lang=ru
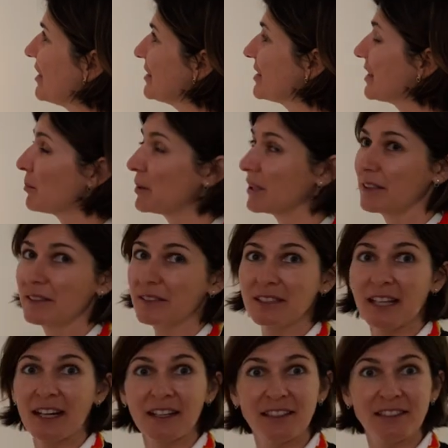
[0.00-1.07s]
и самый
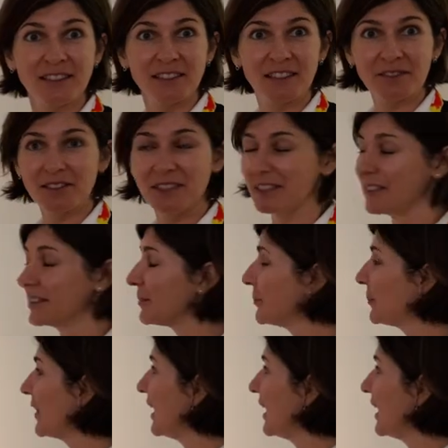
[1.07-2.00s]
старый из них всех.